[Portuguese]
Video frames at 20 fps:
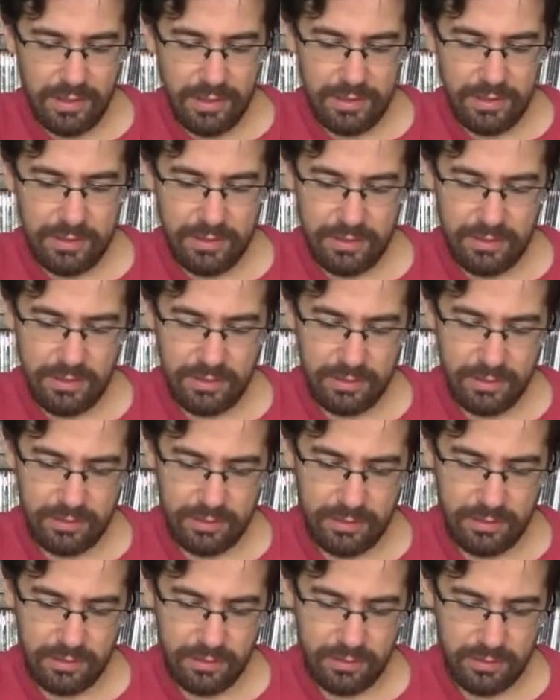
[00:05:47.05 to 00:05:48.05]

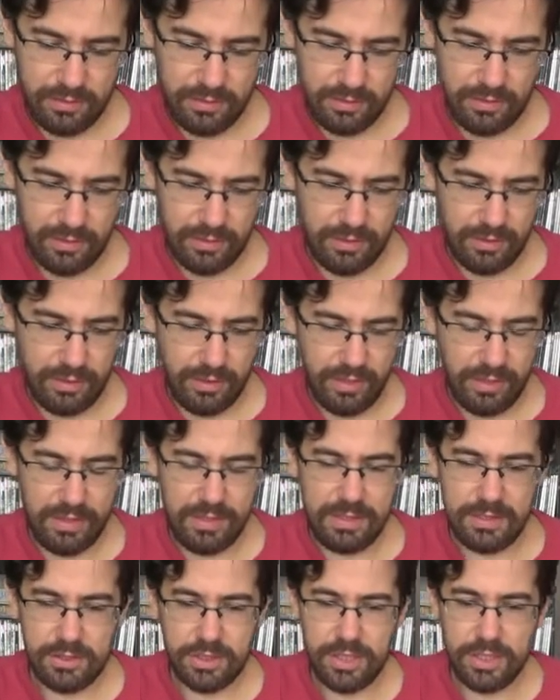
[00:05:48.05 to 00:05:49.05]
E
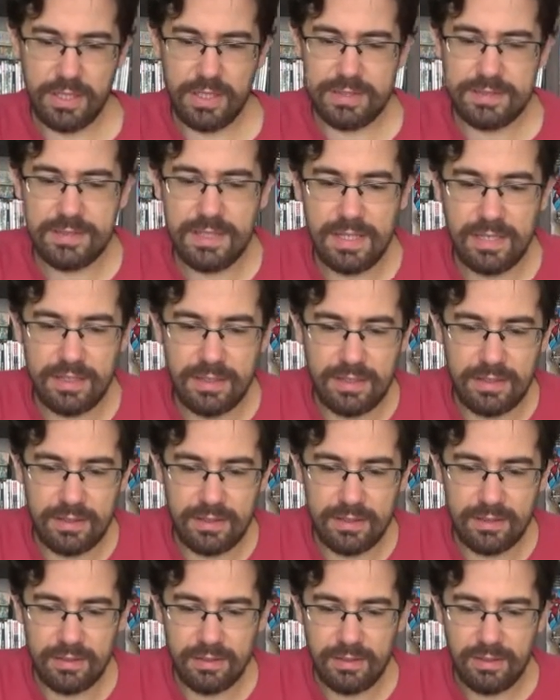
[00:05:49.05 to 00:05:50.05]
ele tinha
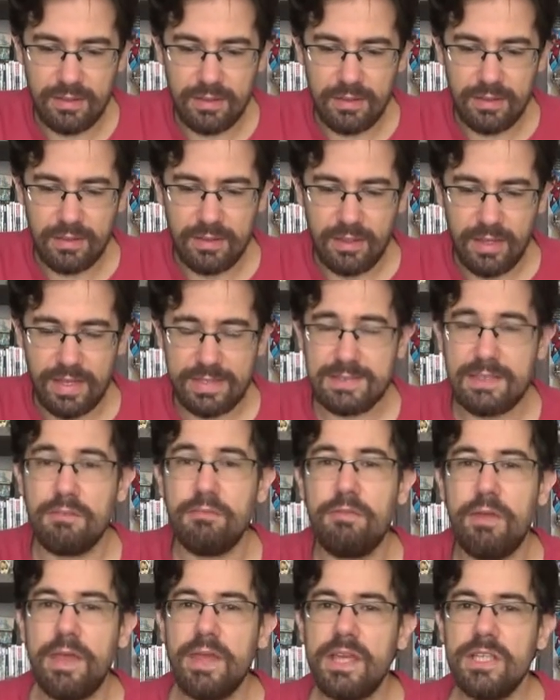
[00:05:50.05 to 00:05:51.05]
essa essa
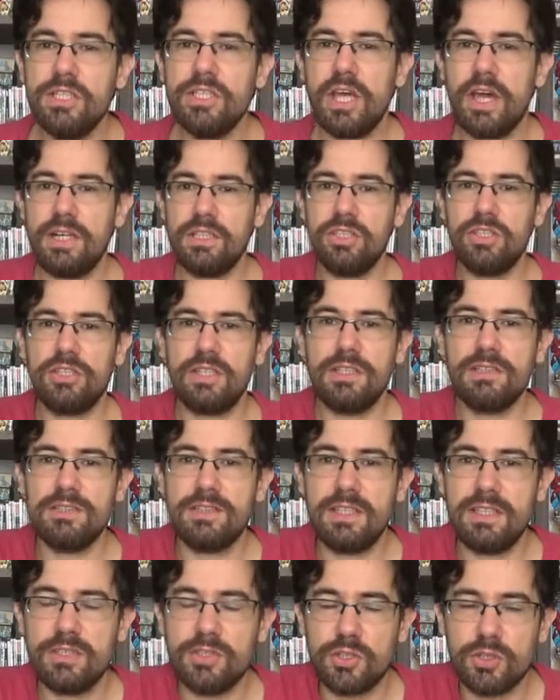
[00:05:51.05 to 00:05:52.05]
veia de arte
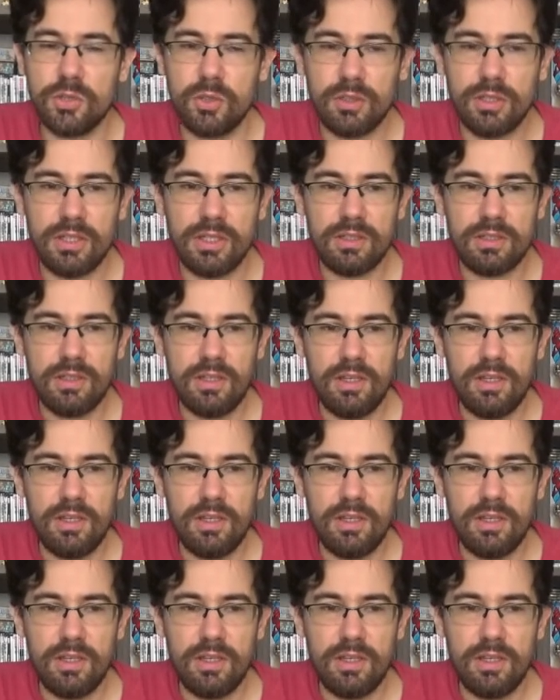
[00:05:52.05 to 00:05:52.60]
transgressora.